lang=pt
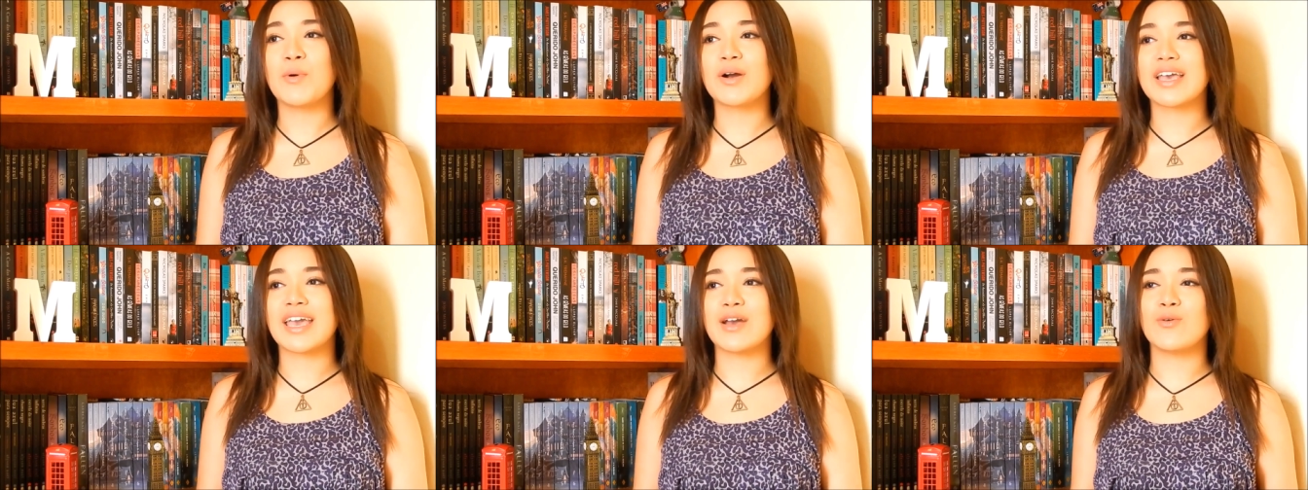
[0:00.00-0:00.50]

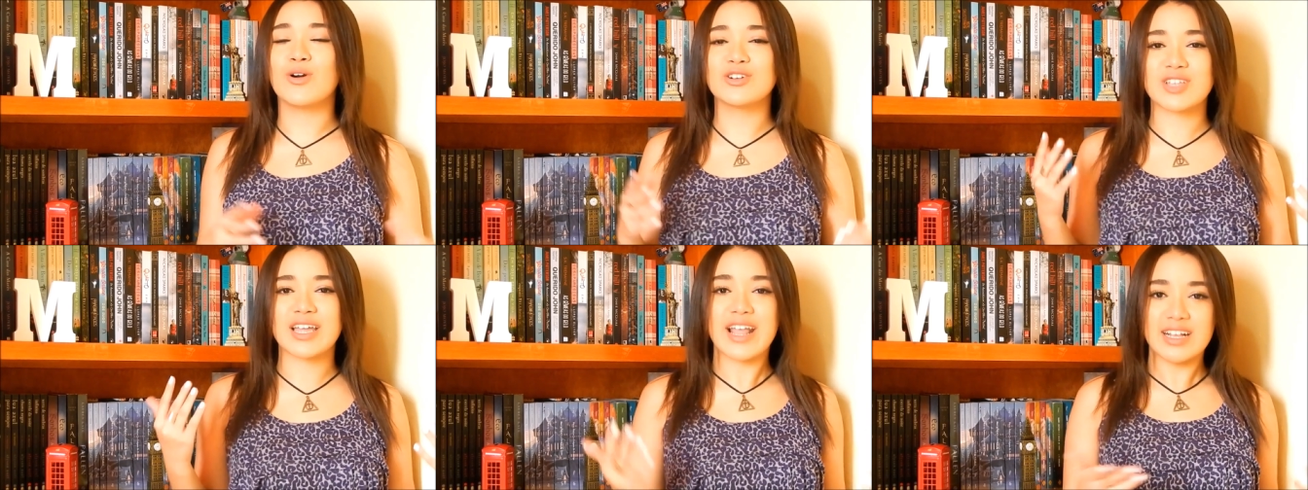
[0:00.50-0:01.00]
porque eu
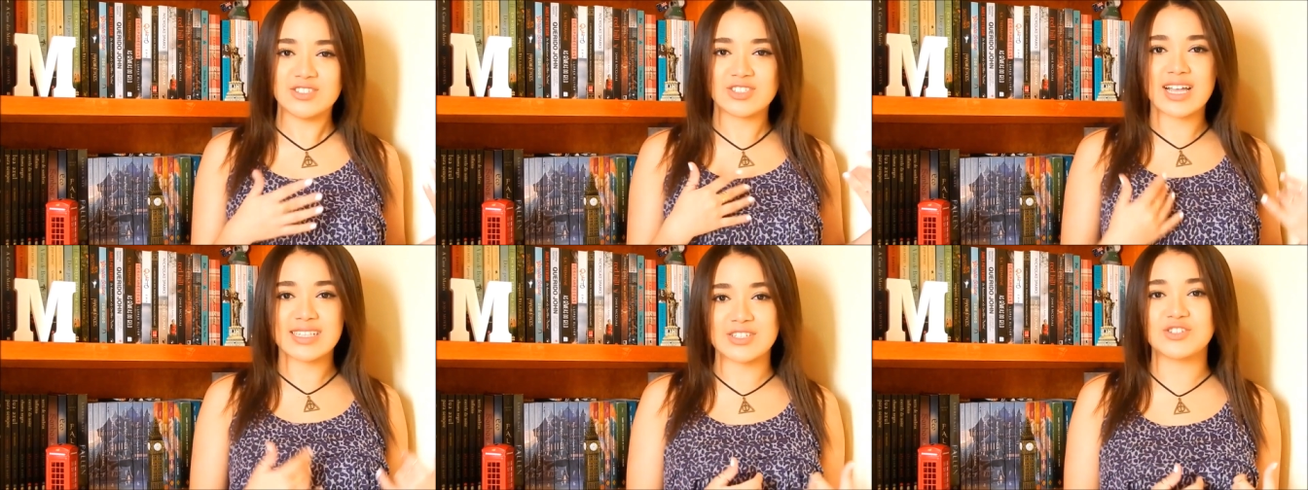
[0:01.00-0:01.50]
gostaria de
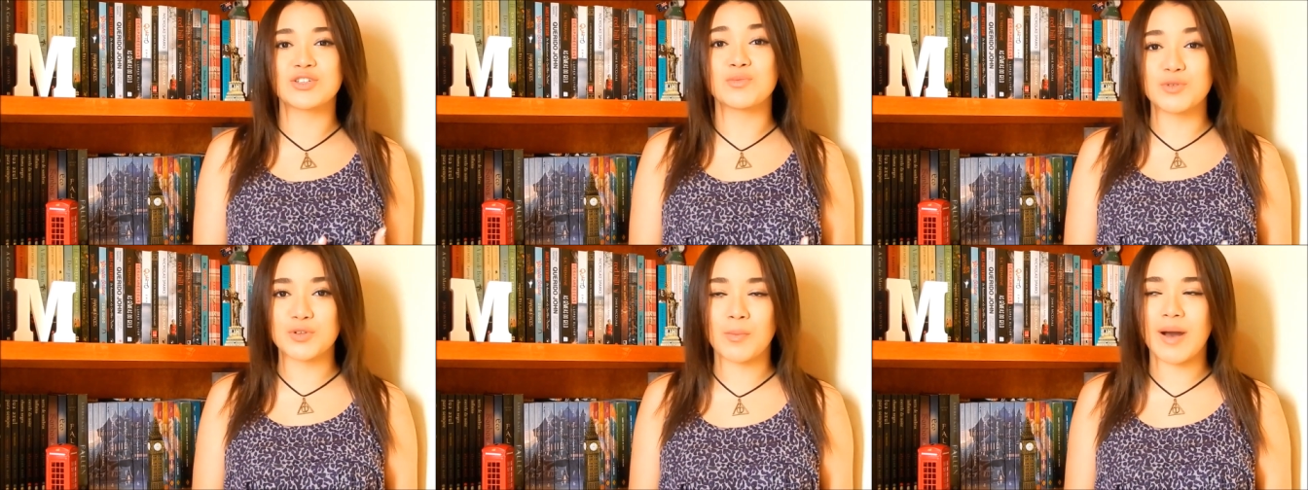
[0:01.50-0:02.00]
estar assistindo
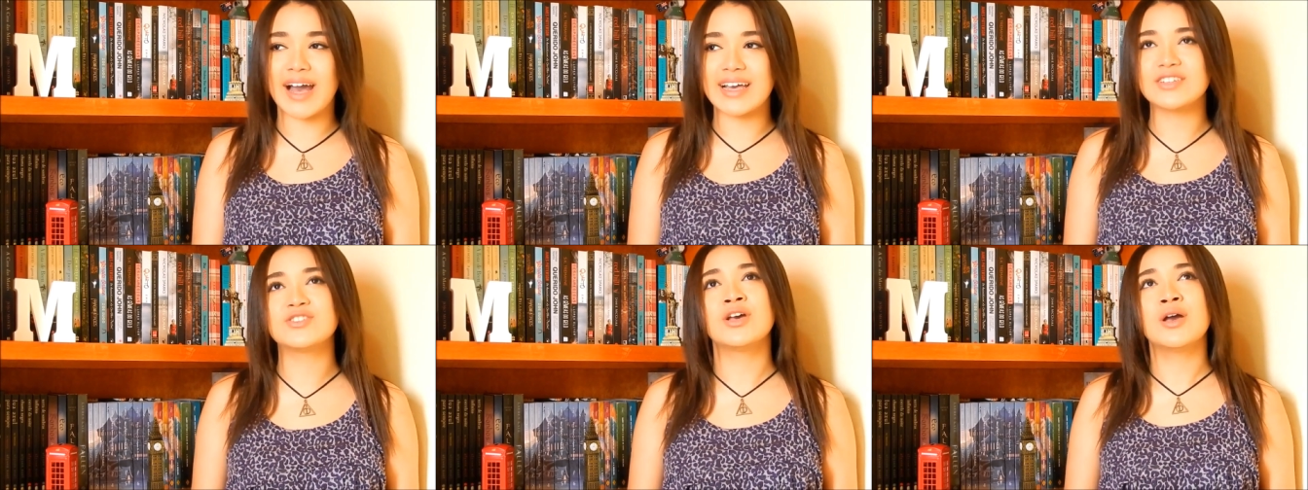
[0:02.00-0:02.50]
muito
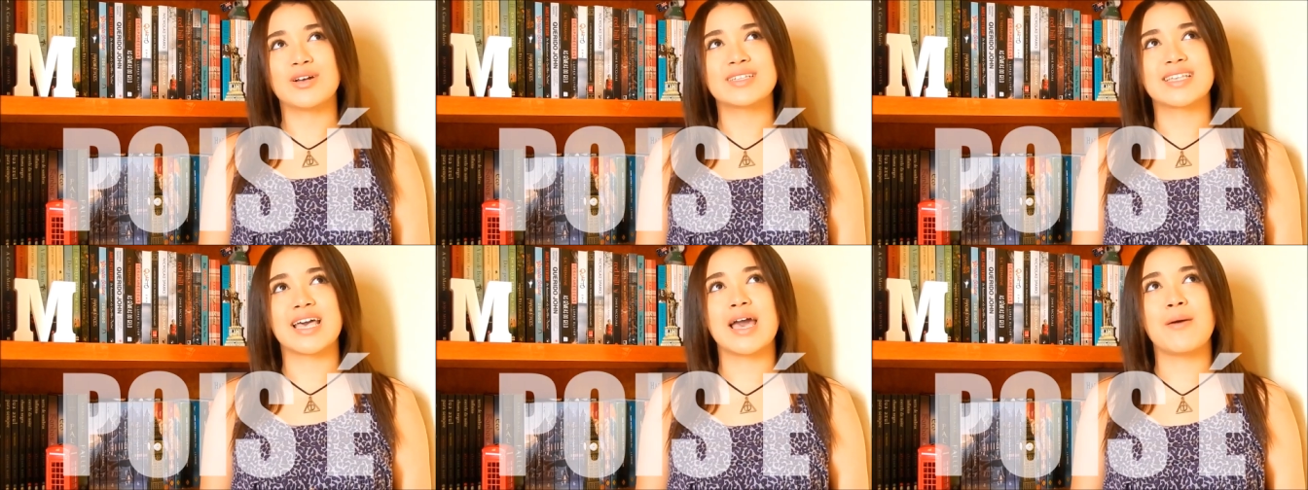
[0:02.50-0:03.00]
mais,
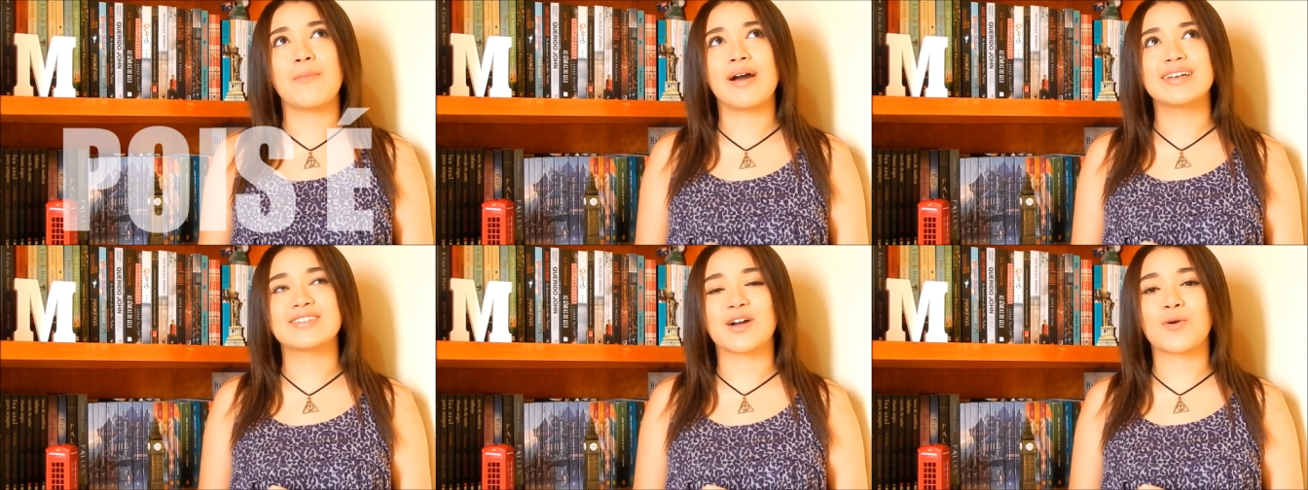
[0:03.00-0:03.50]
pois é,
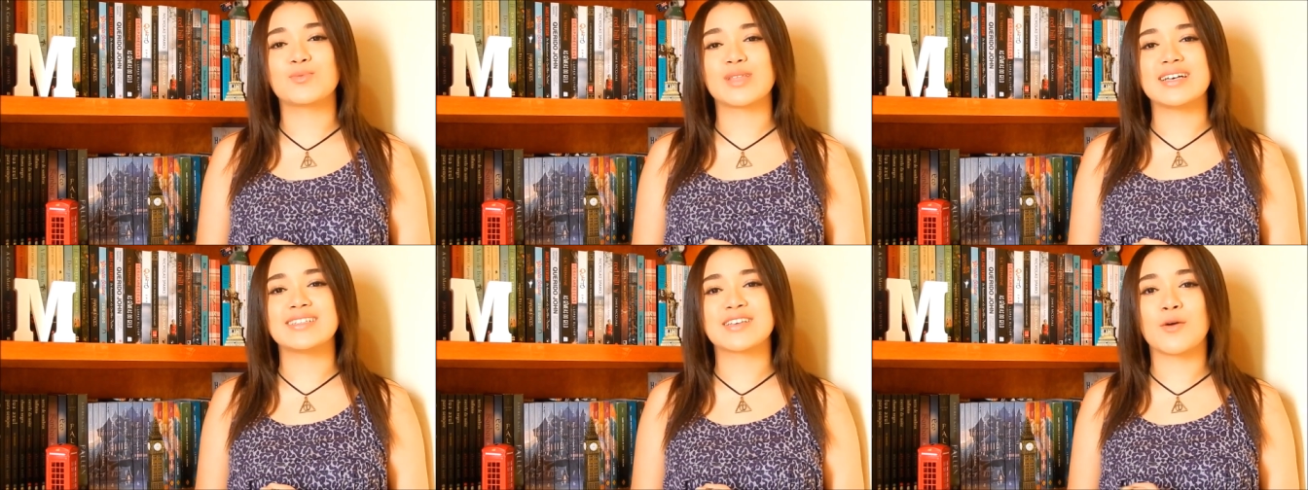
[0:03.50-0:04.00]
mas
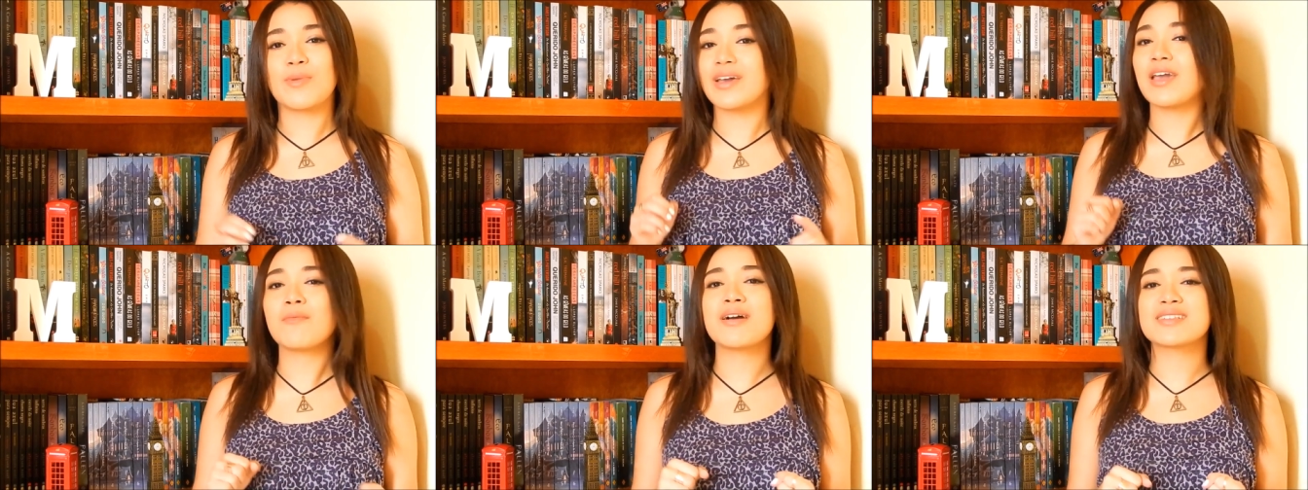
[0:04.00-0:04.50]
acontece que eu
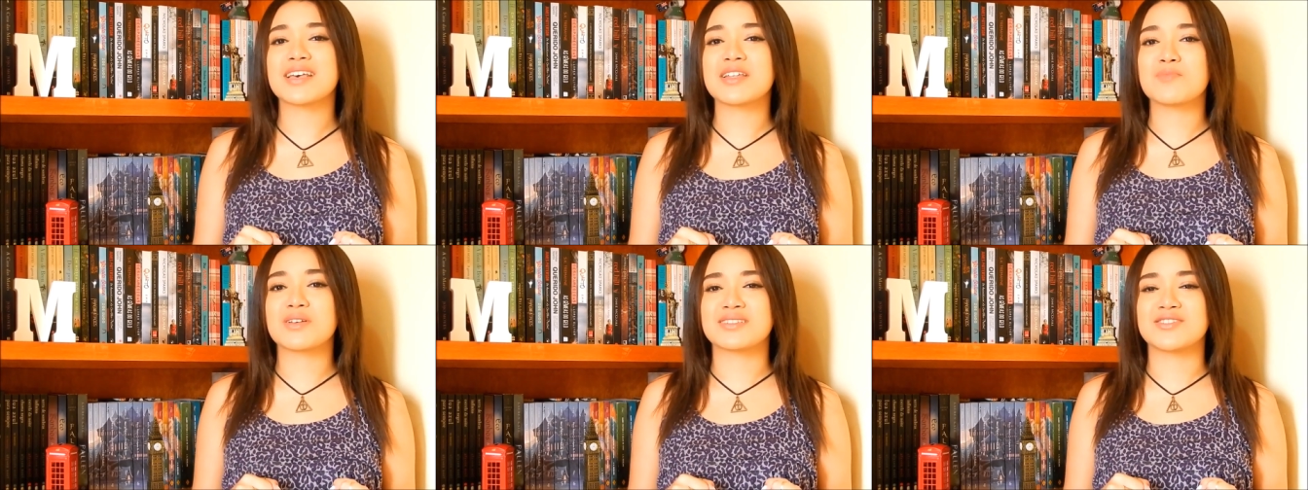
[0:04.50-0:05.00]
peguei uma
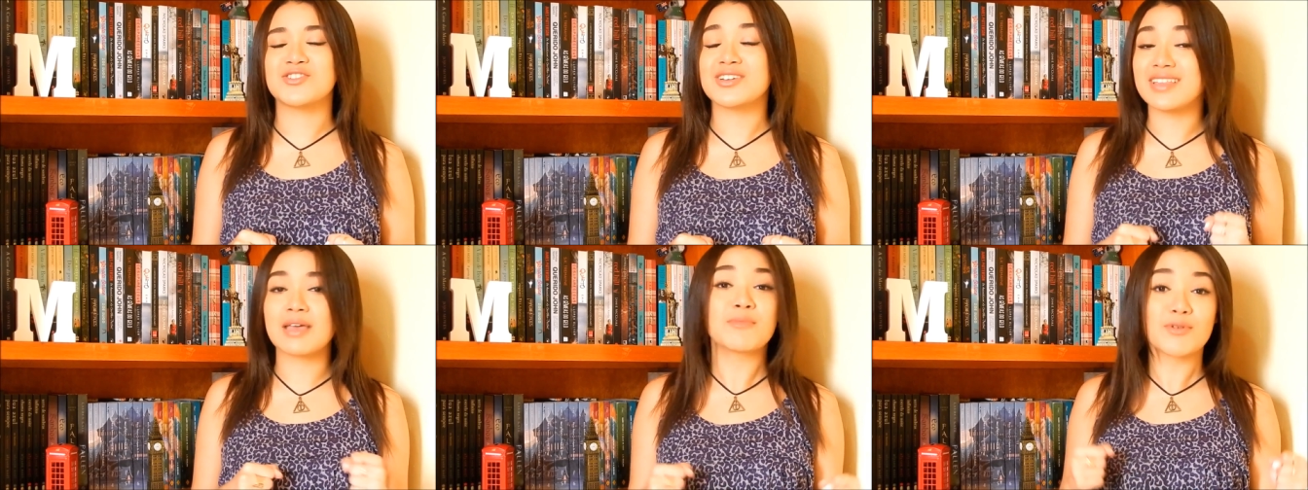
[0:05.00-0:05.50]
série para assistir
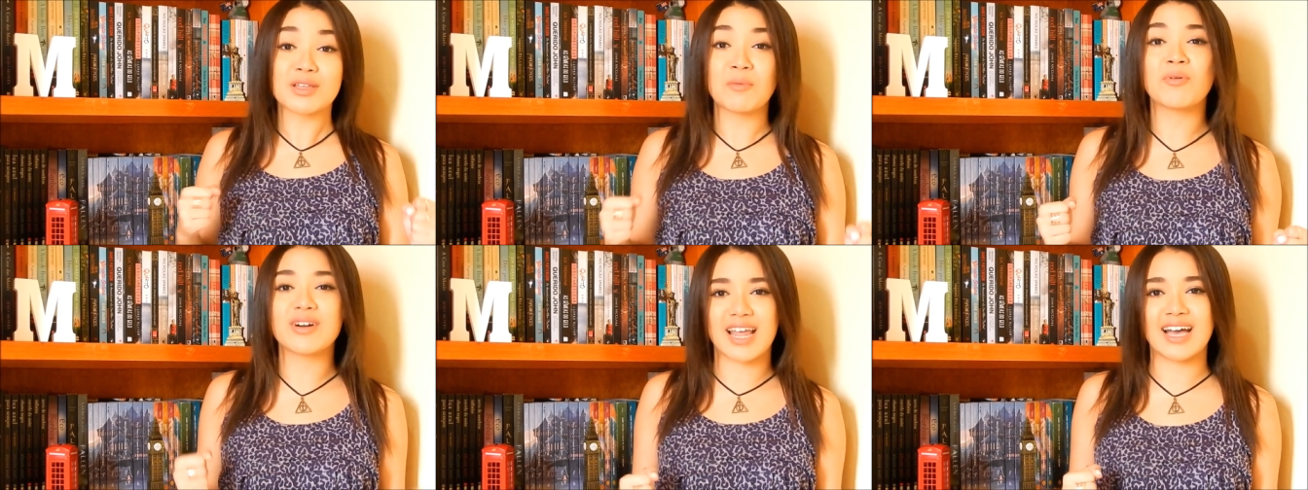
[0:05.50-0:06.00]
que tem mil
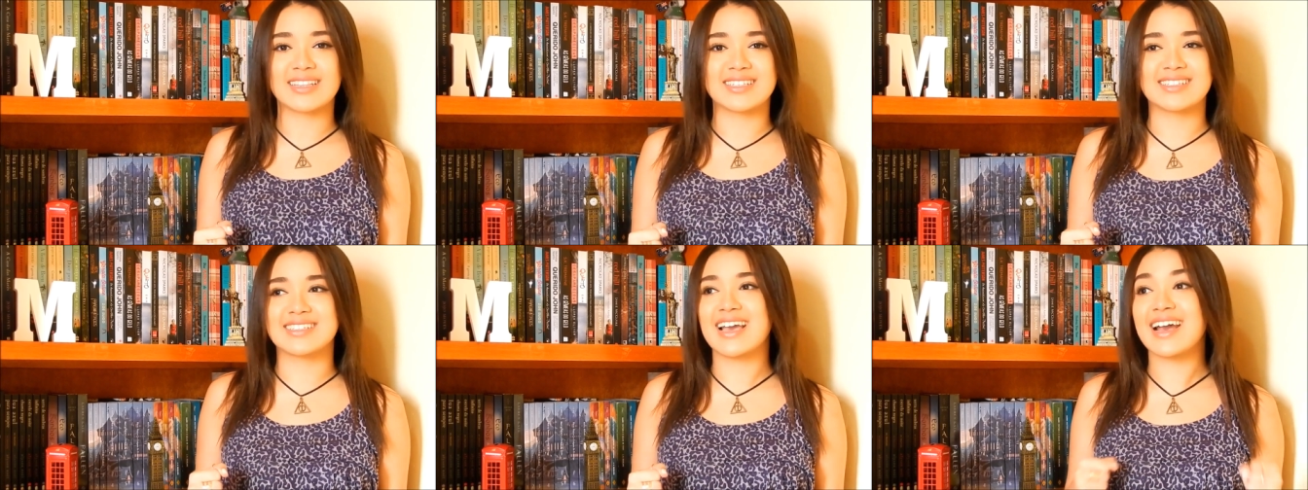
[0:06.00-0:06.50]

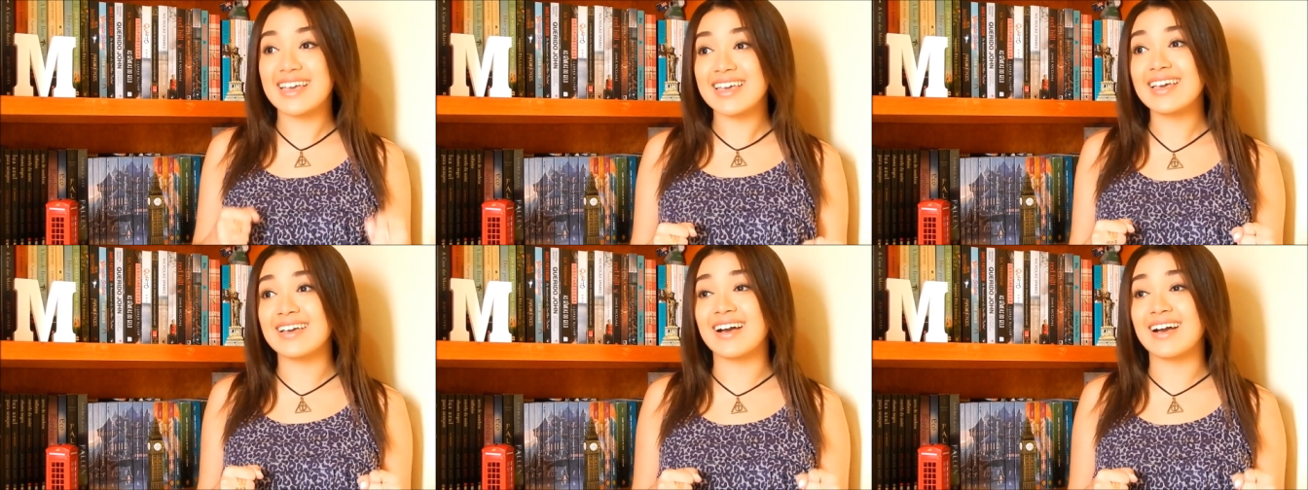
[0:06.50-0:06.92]
temporadas, e aí,